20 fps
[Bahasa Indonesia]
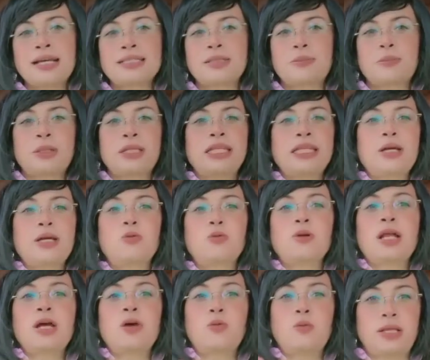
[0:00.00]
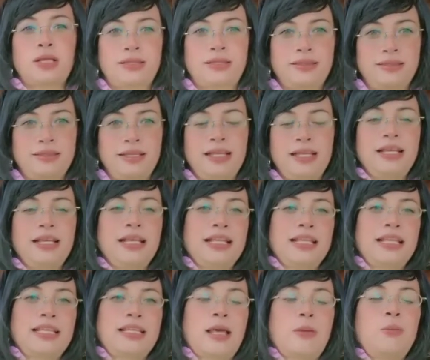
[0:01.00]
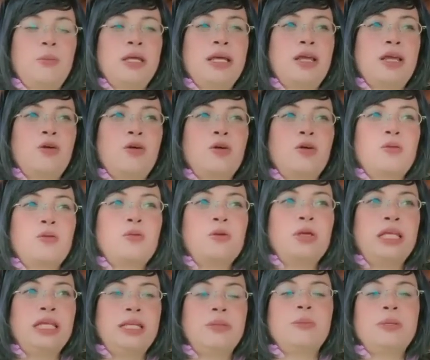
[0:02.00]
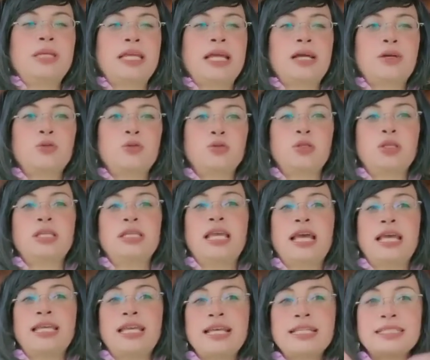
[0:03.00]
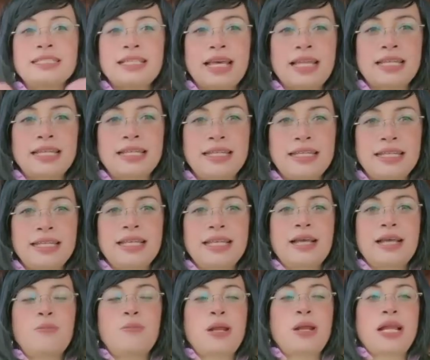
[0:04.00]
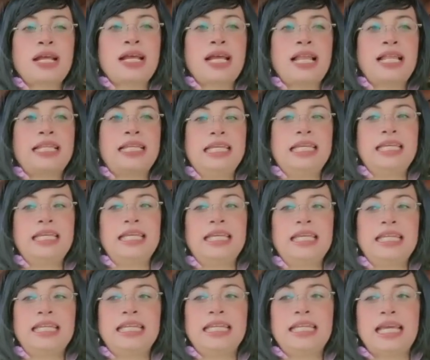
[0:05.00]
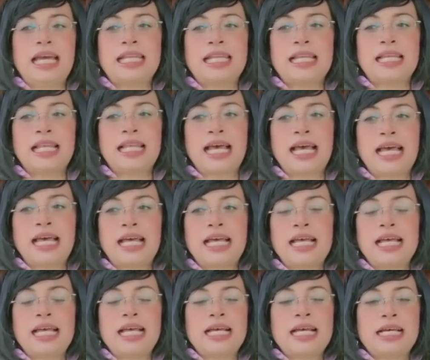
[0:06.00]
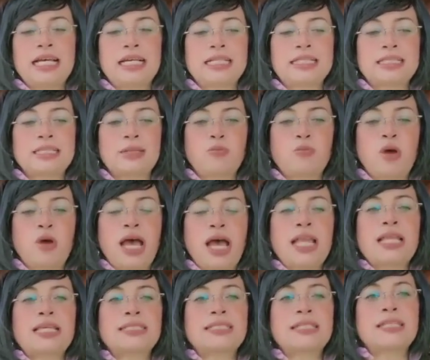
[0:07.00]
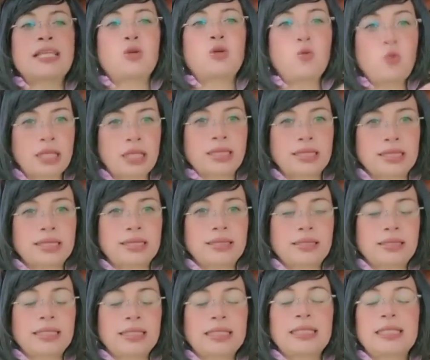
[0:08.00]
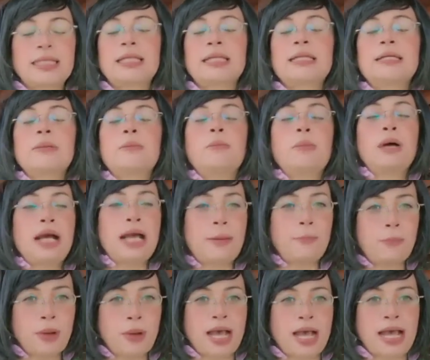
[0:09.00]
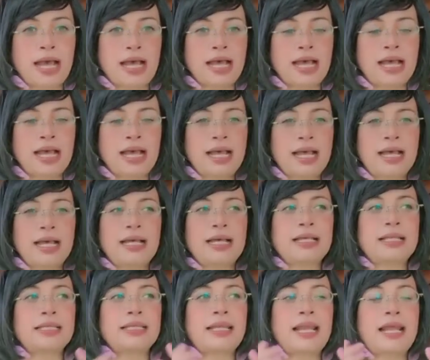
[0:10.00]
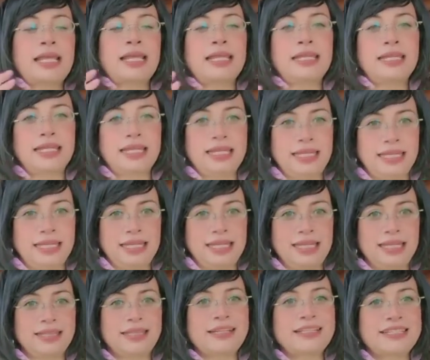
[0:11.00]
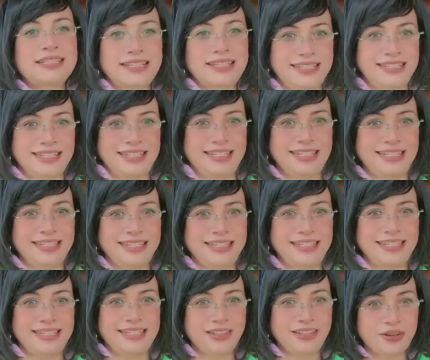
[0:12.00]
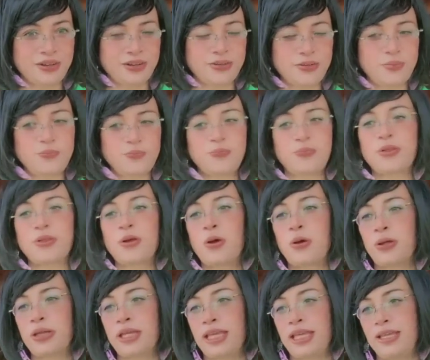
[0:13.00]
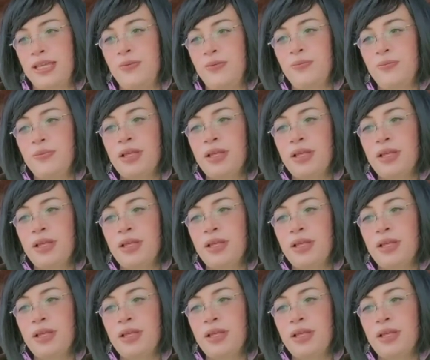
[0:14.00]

sepertinya kurang kuat. Tetapi kalau ini menyangkut yayasan, barangkali ini adalah eh, sebuah alasannya kuat mengapa tragedi ini terjadi. Ya dong? Oke.